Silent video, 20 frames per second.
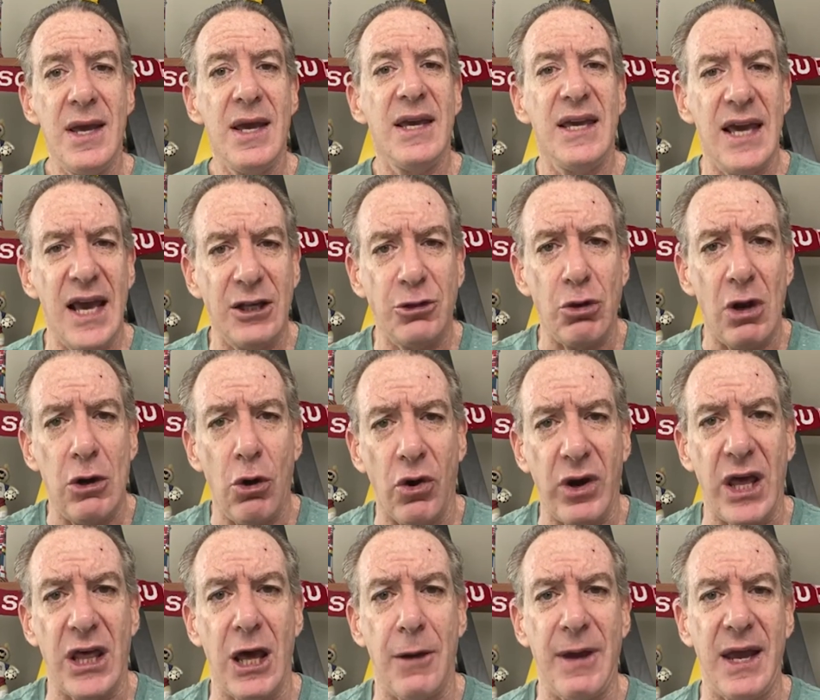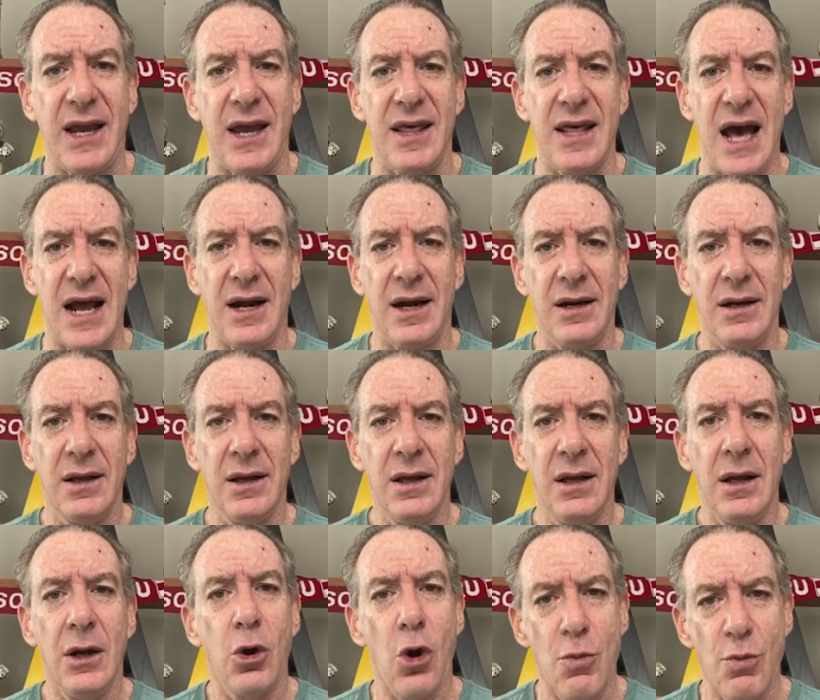Y eso es lo que debe quedar
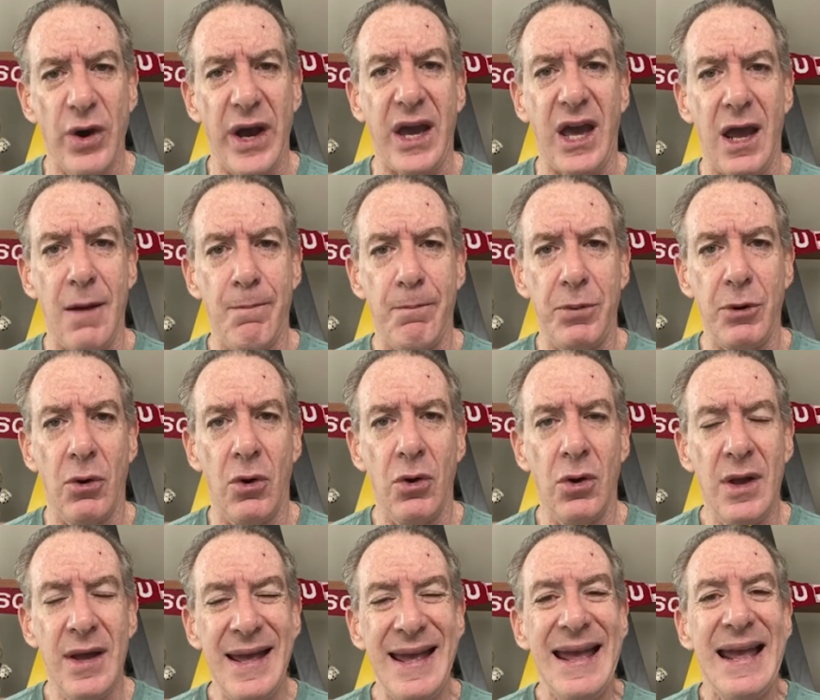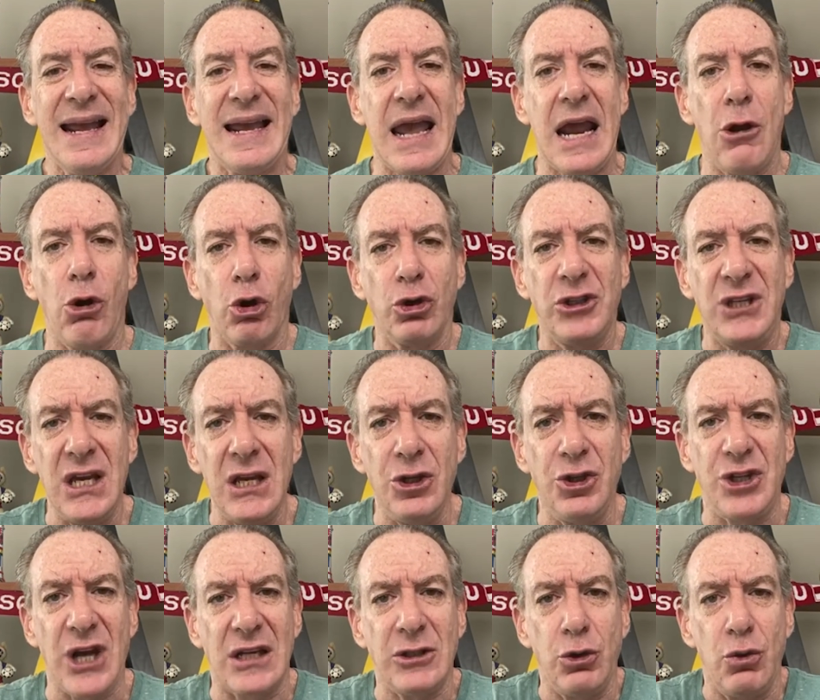como ejemplo. Que los
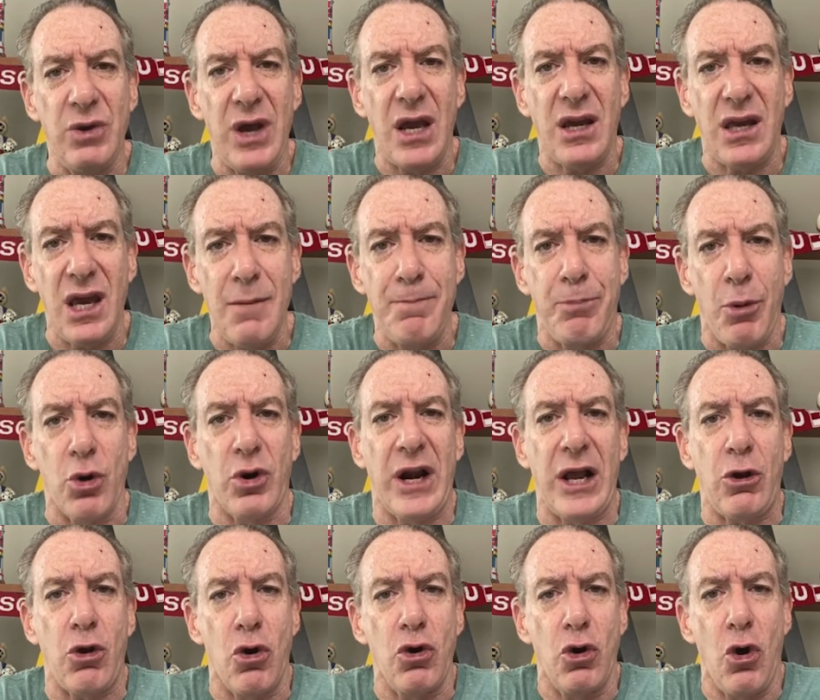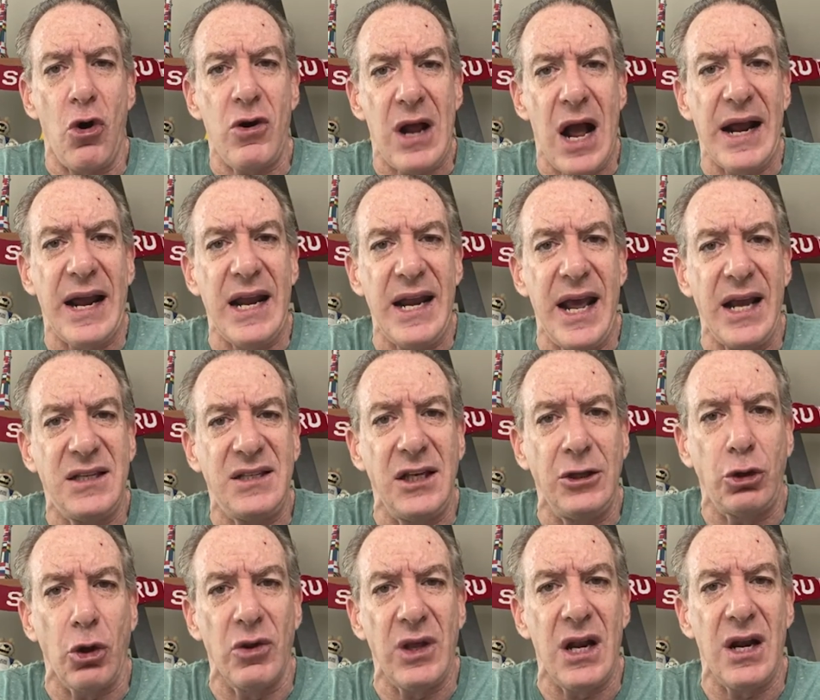hinchas de un equipo reconozcan el
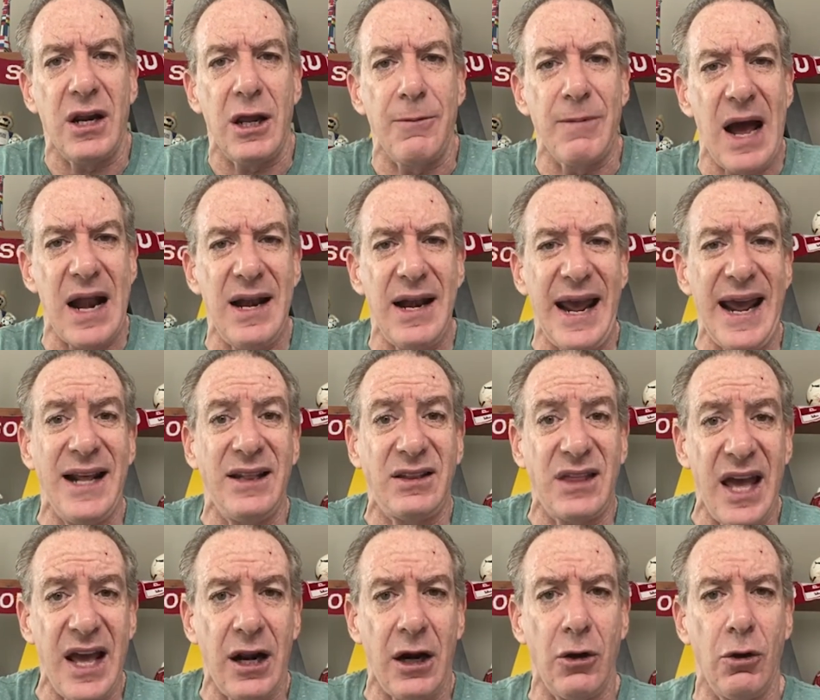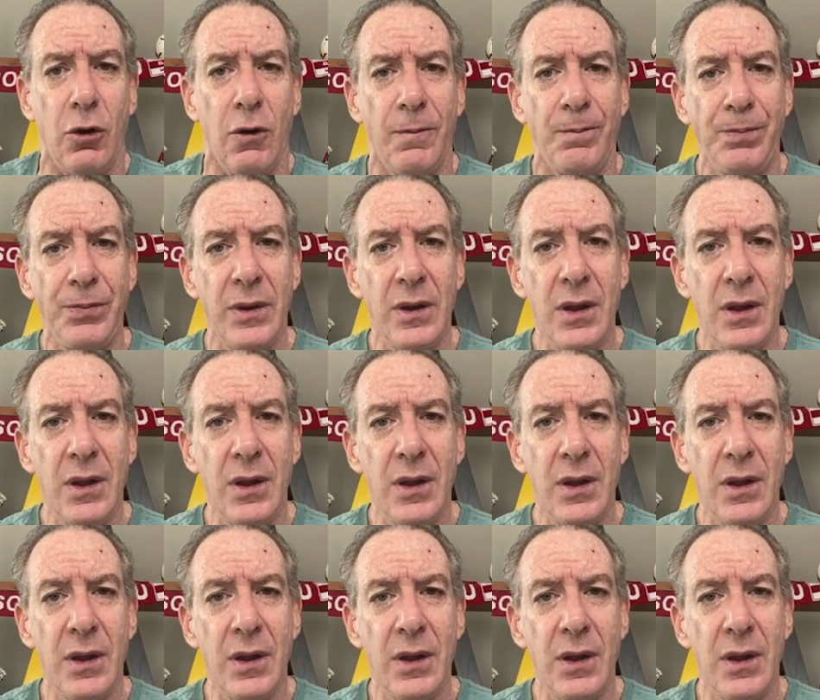éxito del rival eterno